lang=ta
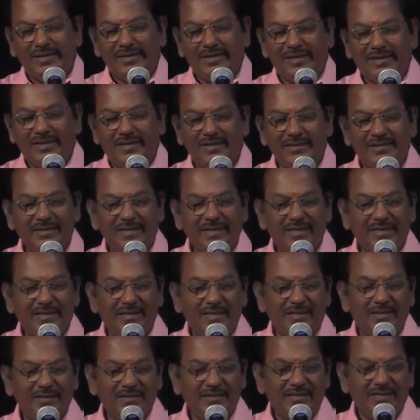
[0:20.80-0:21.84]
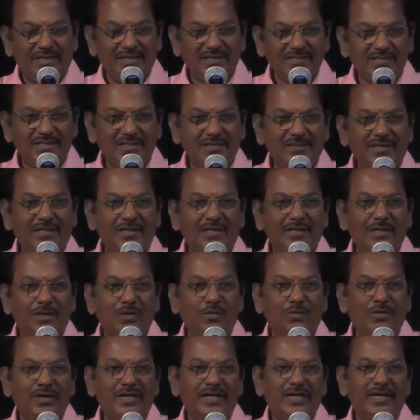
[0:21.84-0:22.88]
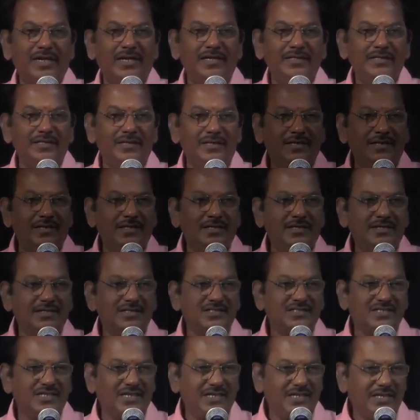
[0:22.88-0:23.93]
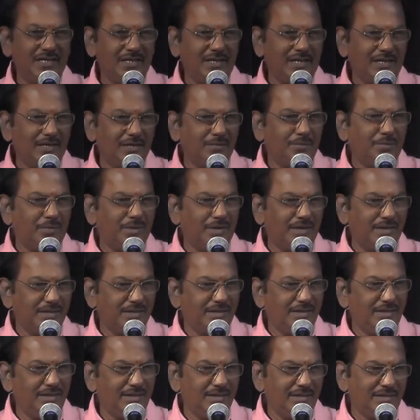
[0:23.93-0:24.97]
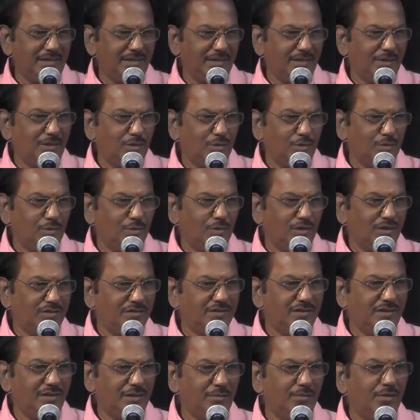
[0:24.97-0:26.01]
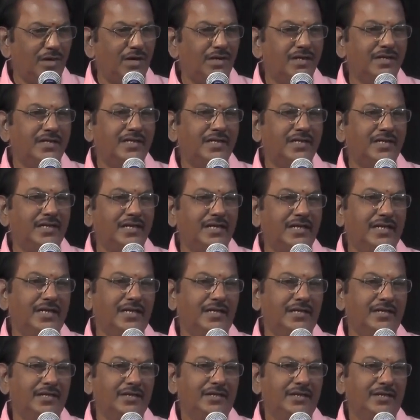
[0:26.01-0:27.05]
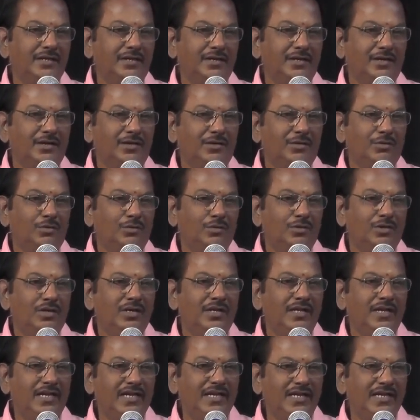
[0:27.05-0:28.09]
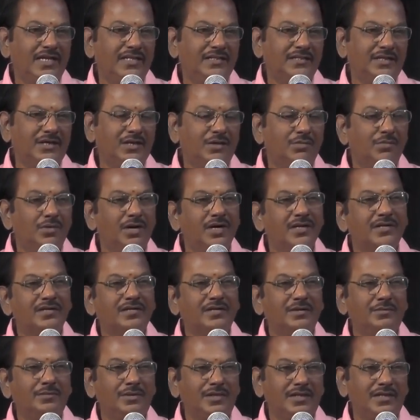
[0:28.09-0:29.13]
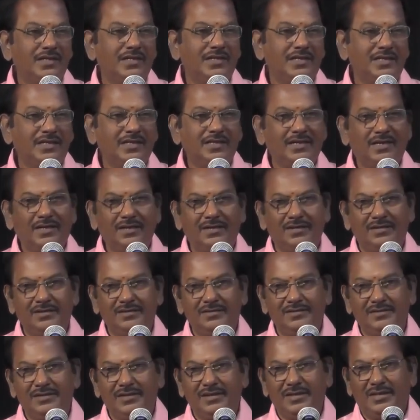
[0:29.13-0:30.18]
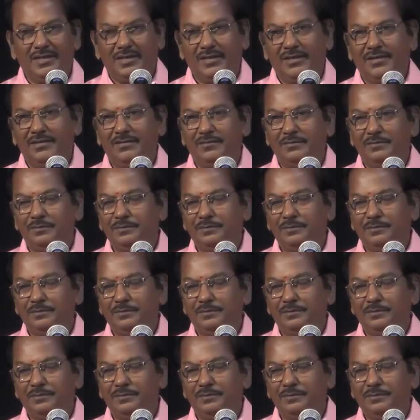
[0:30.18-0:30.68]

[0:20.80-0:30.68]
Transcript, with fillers: இந்திய தேசத்தில் இருக்கக்கூடிய இளைஞர்களுக்கு சரியான பாதை எது என்று கூட தீர்மானிக்கிற ஒரு நிலை தடுமாற்றம் இருக்கிற காரணத்தினால்